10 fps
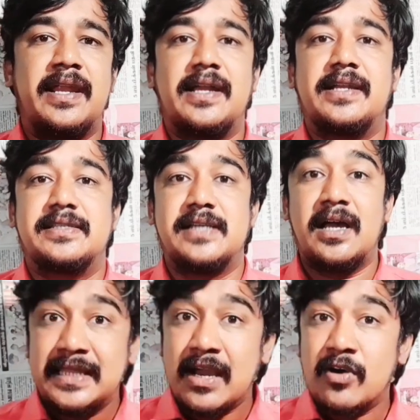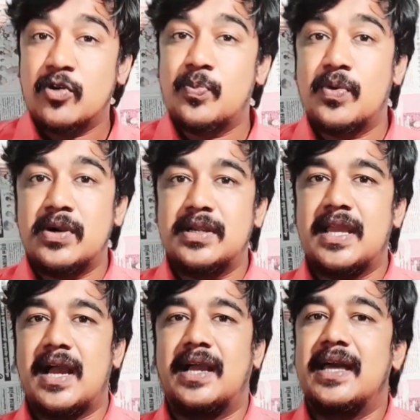ஆகிடுச்சா இந்தியாவுக்கு
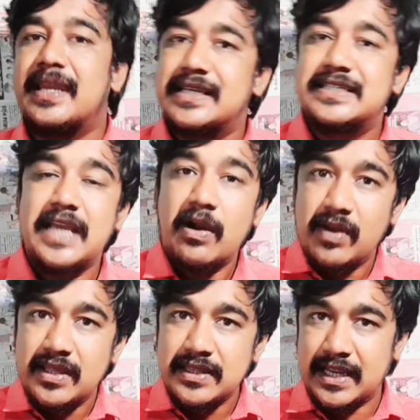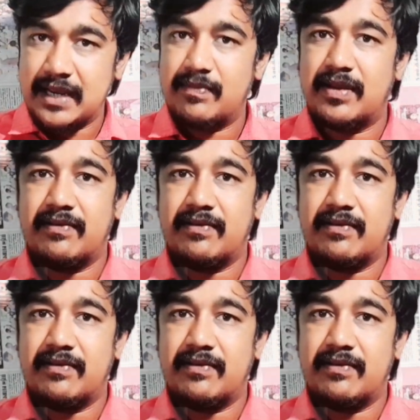போட்டியாக ரஷ்யாவிலேருந்து கிளம்பின